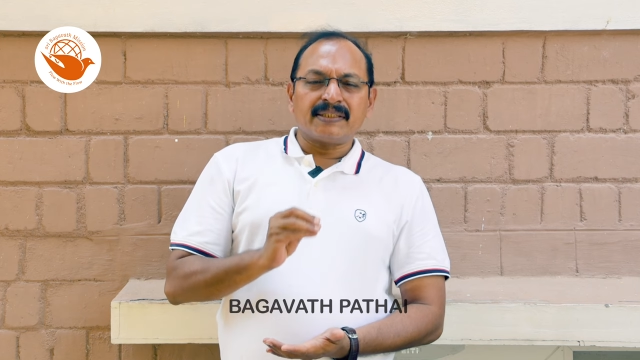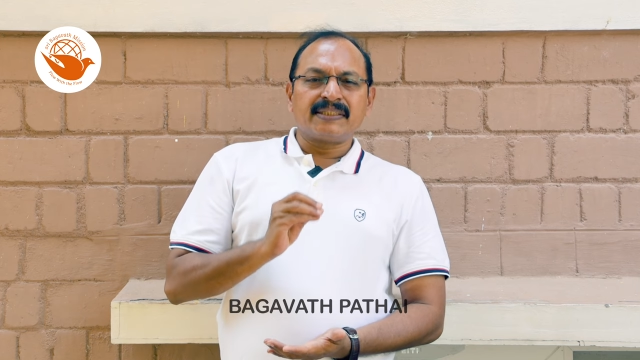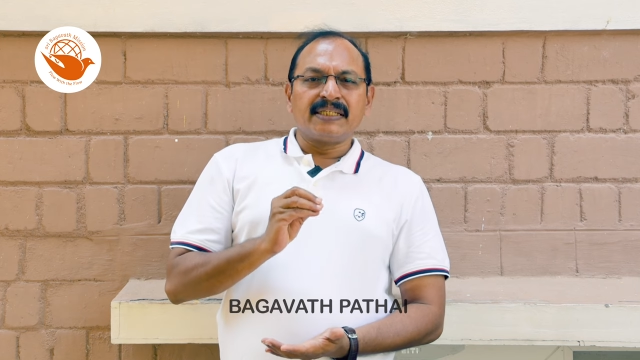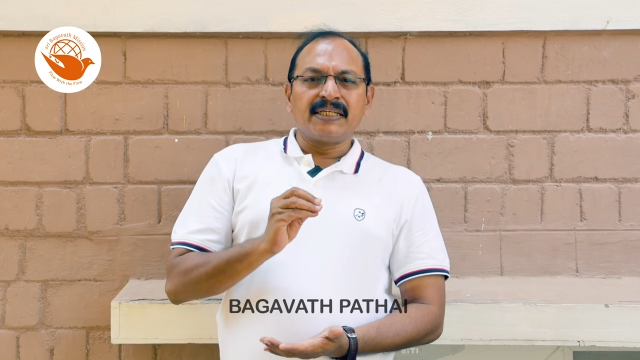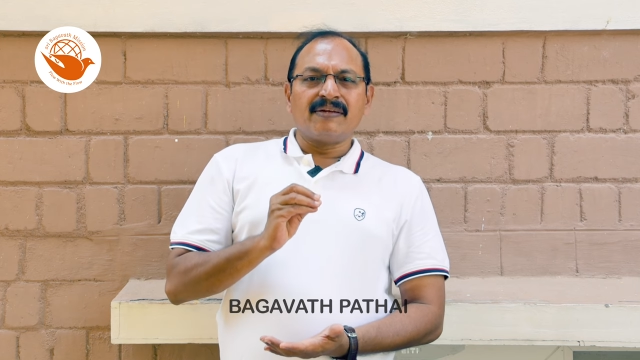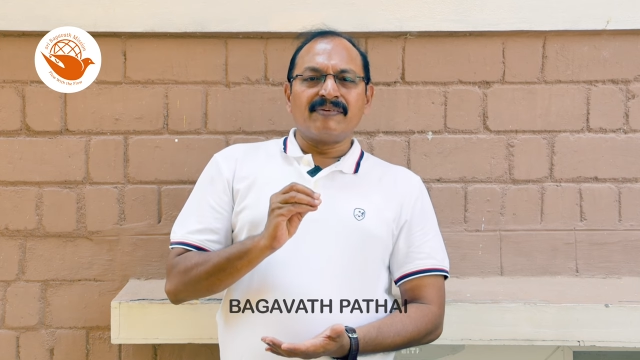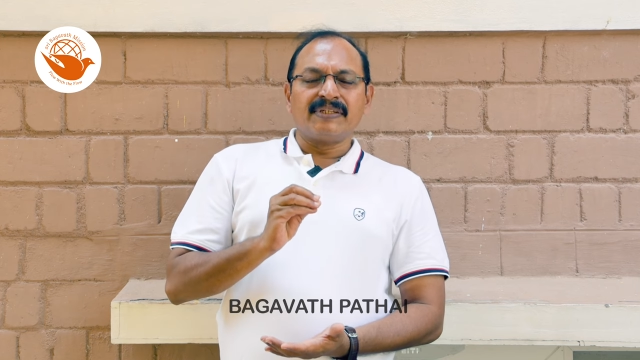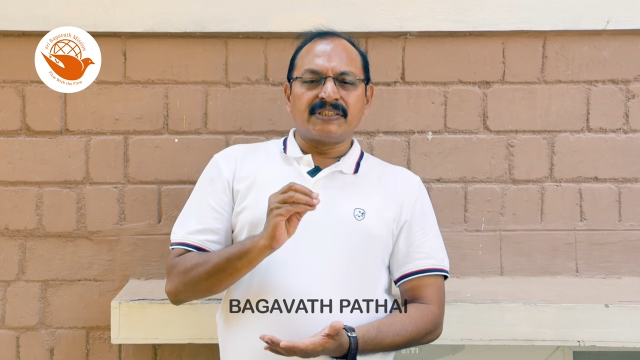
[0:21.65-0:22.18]

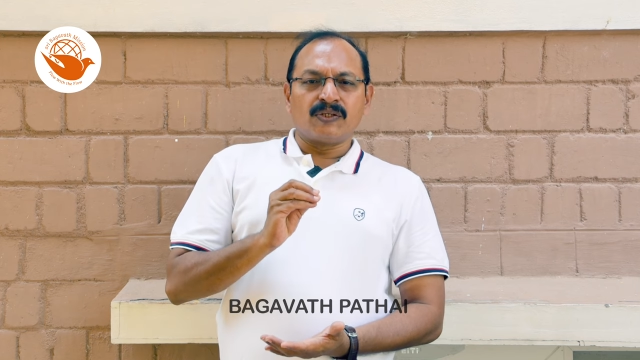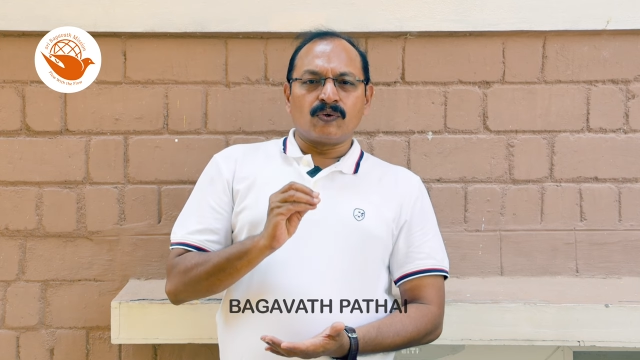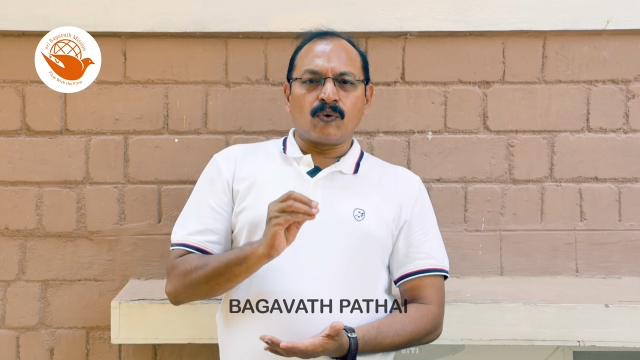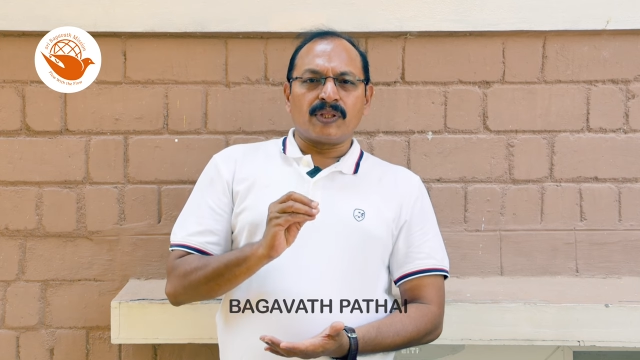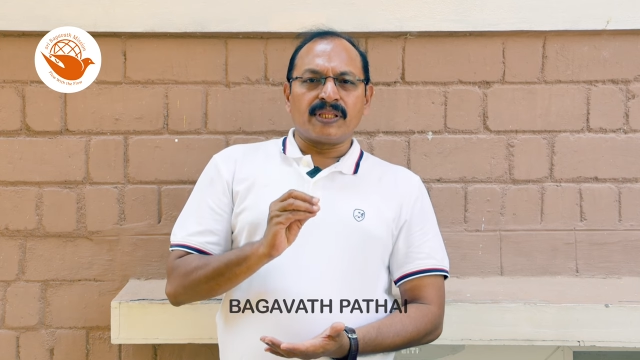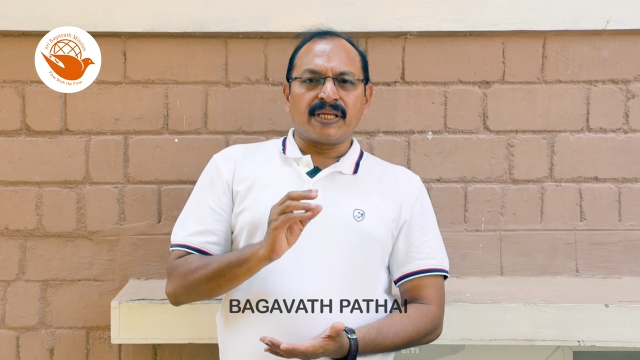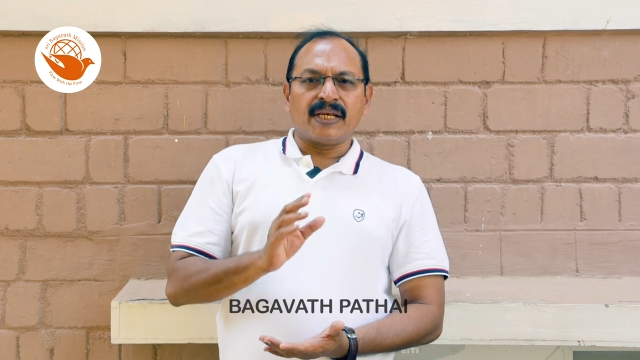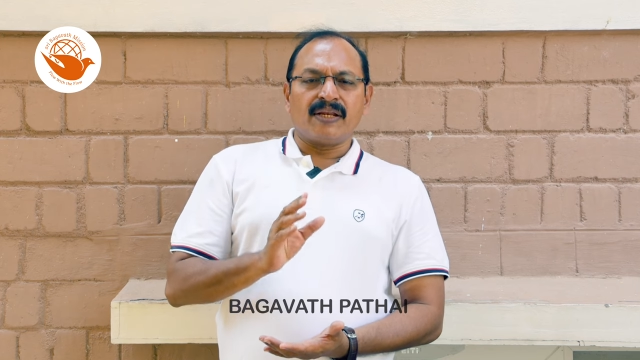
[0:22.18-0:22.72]
சின்ன வயசு
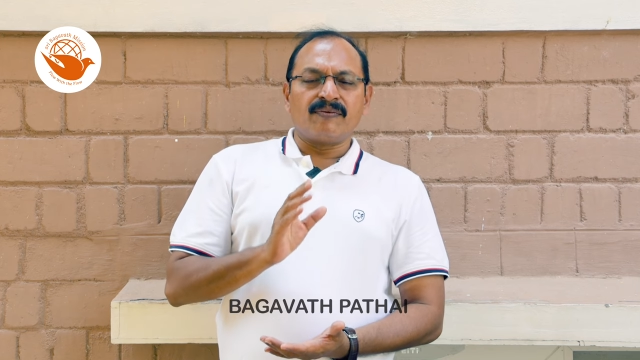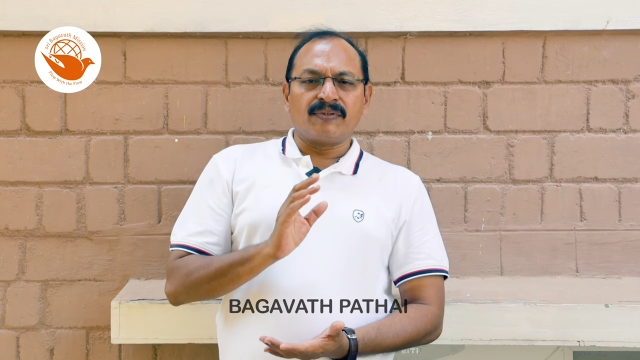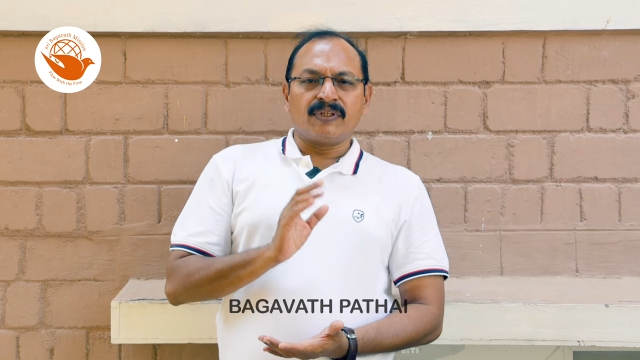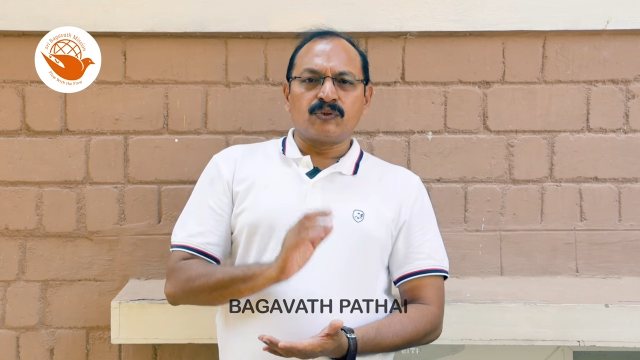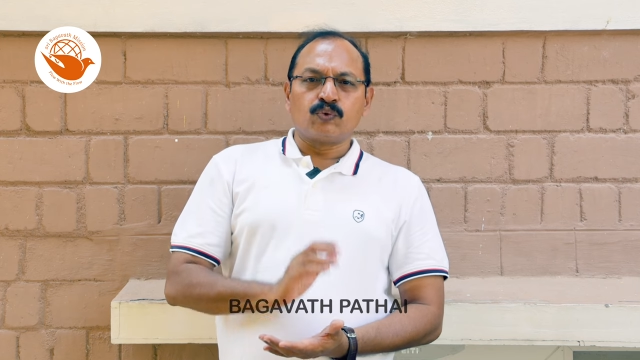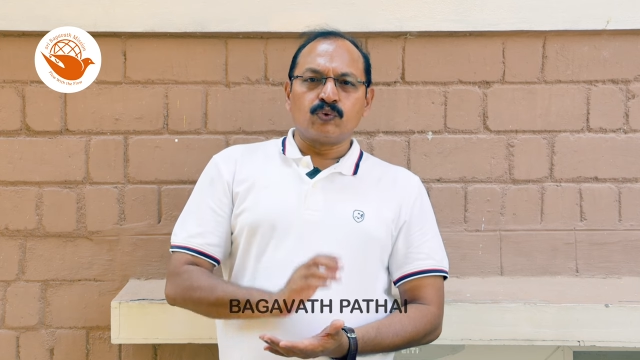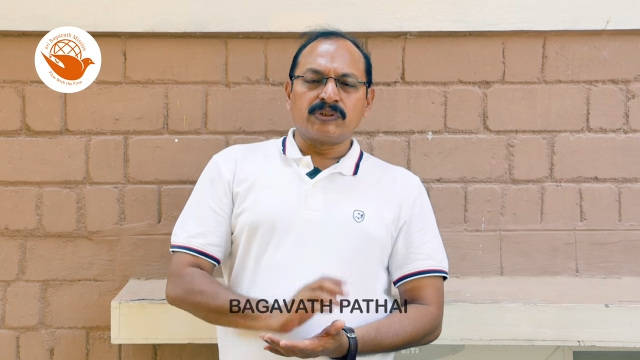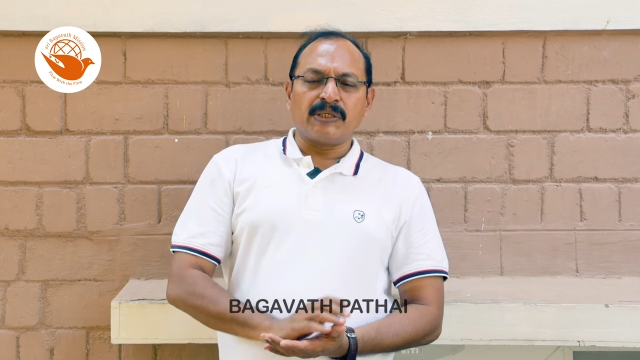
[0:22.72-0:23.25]
குழந்தைங்களே
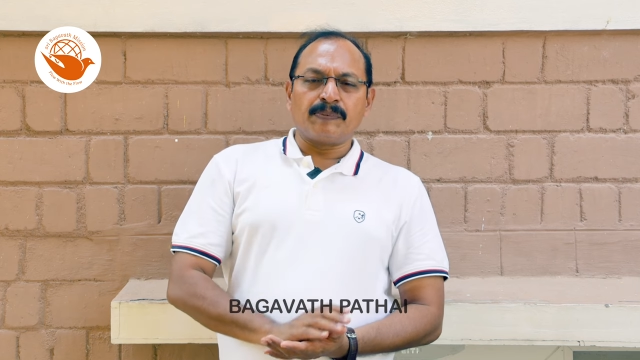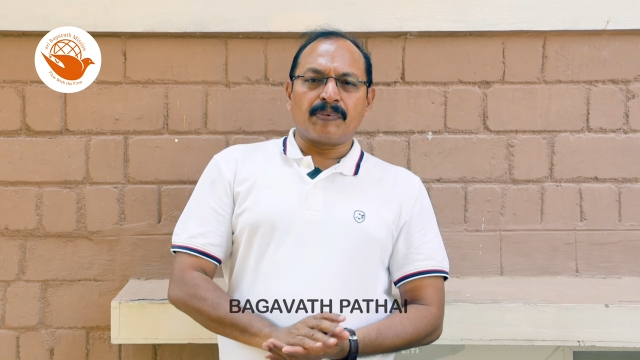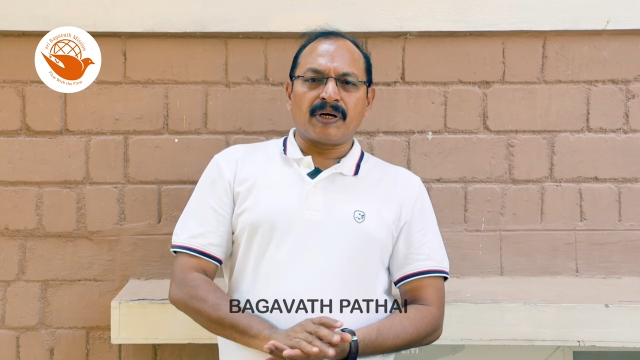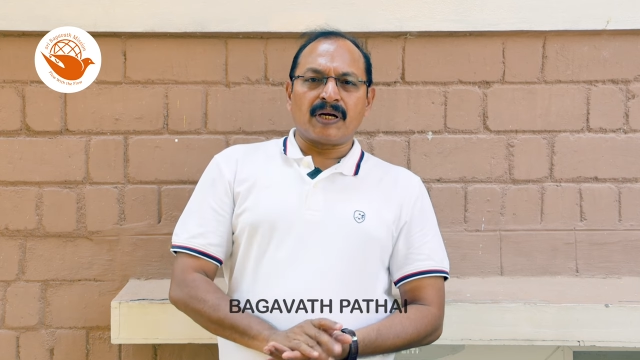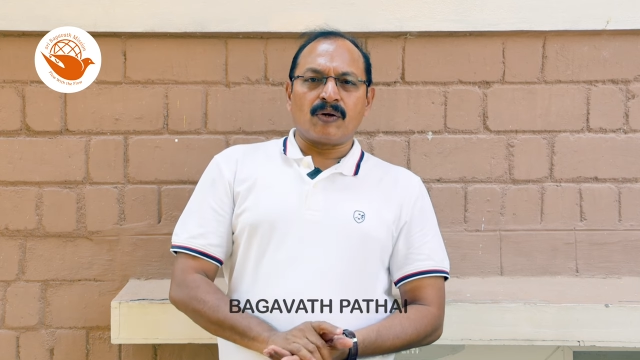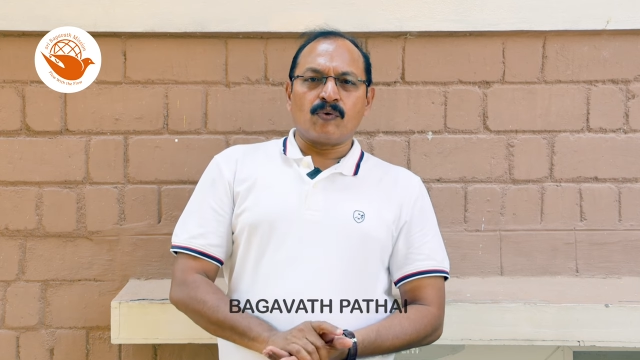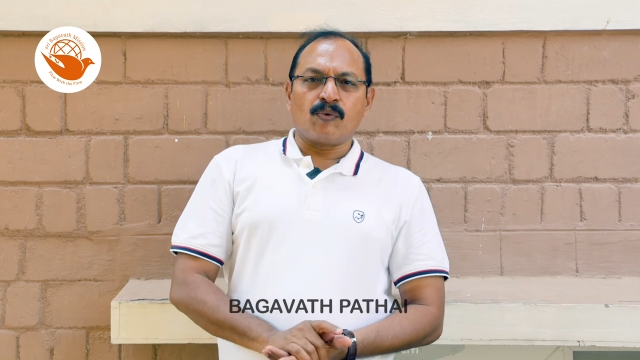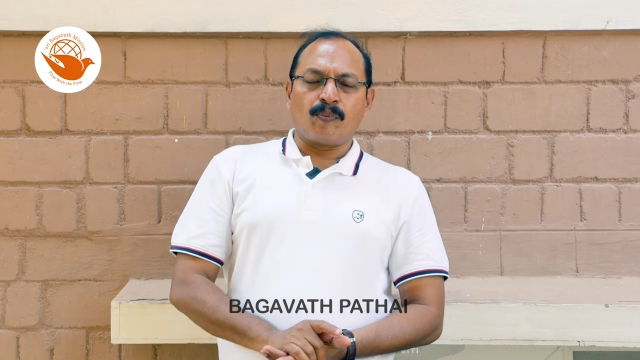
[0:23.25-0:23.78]
வந்து சூசைட்
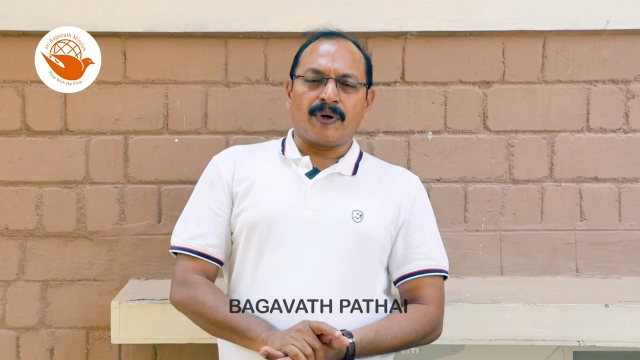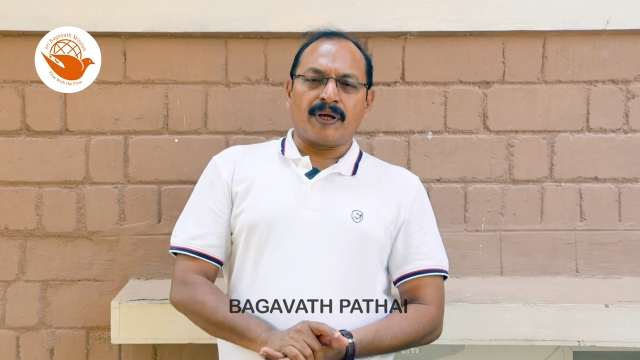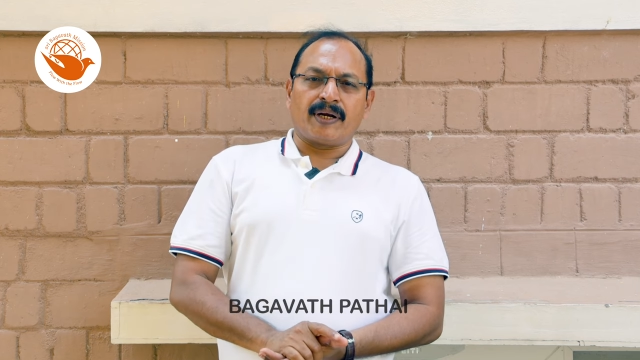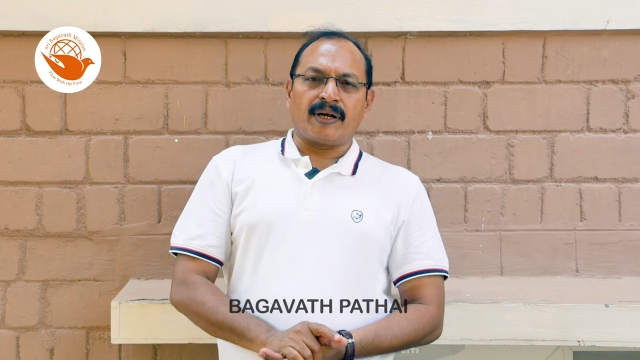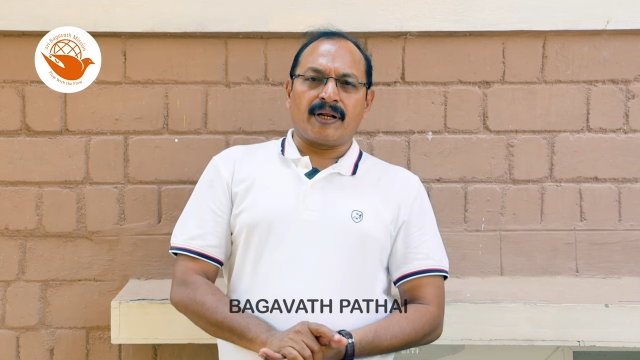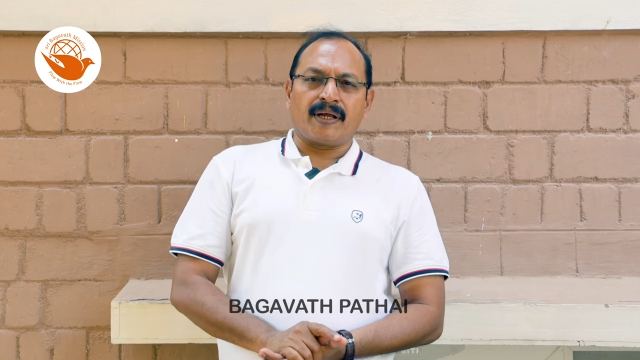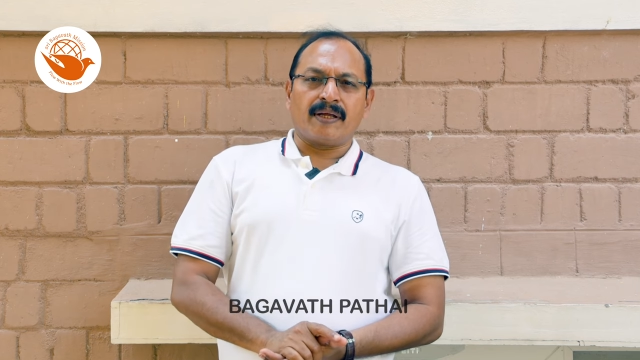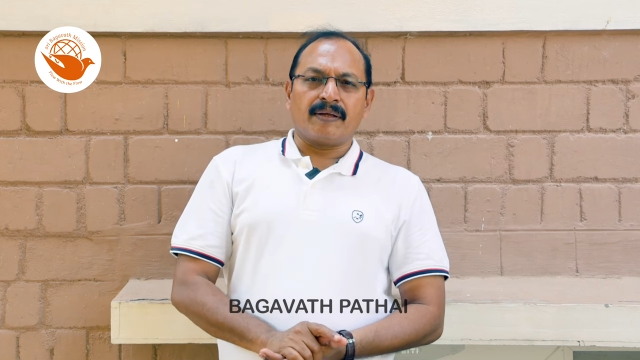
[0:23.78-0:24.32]
பண்ணுற அளவுக்கு
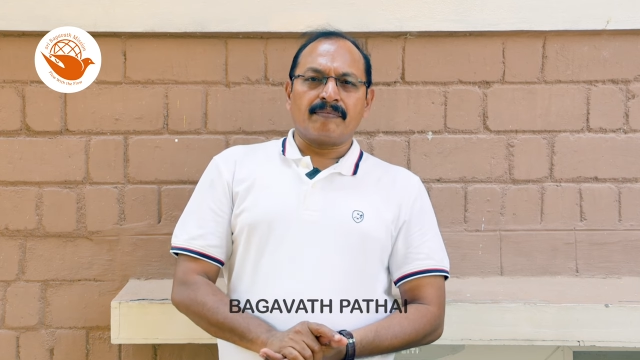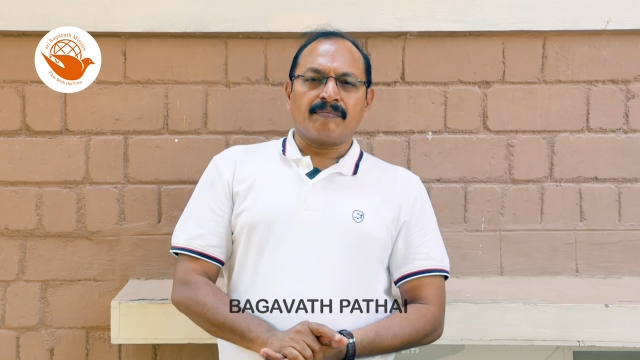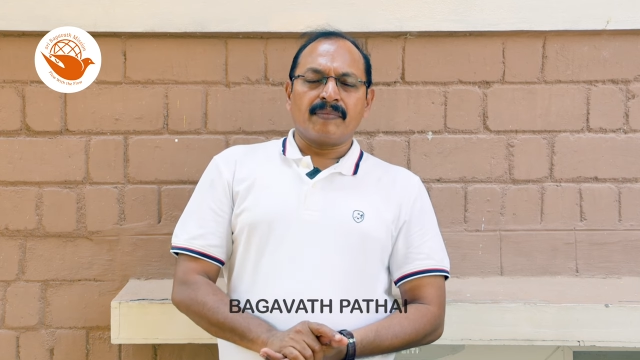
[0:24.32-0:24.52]
போயிடுறாங்க